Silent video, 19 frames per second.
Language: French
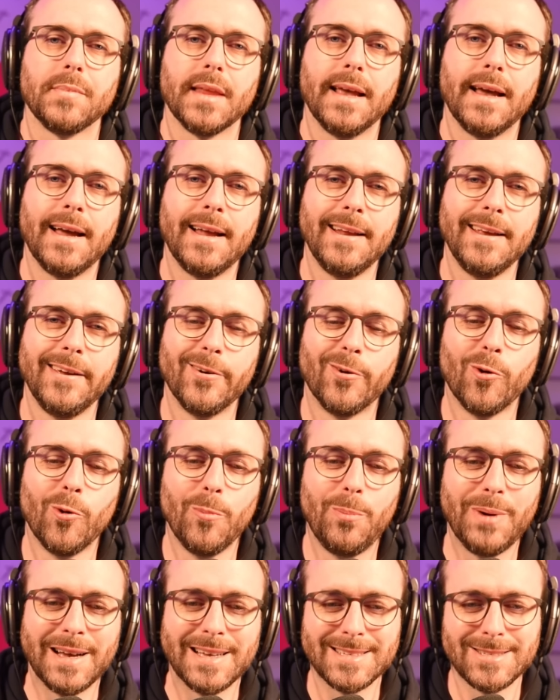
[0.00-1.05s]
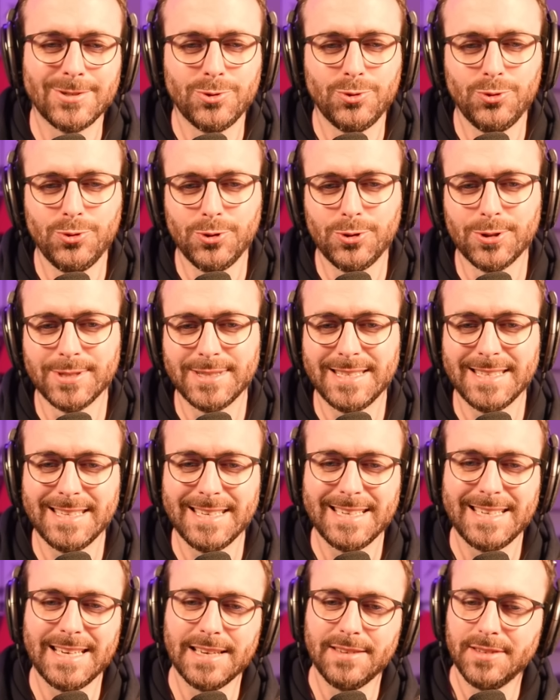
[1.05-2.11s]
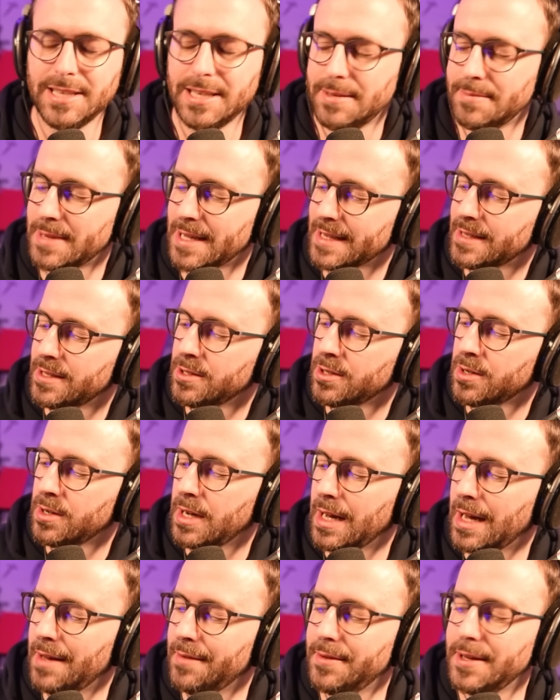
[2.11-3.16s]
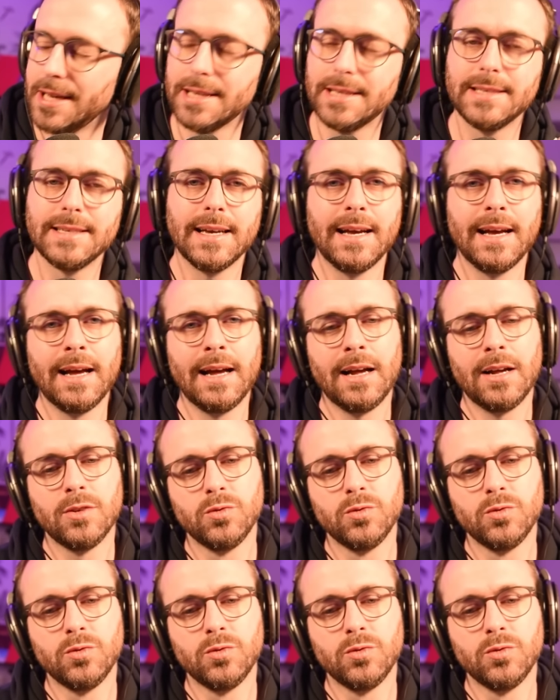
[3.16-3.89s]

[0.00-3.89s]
Allez, on passe du côté des claviers maintenant avec un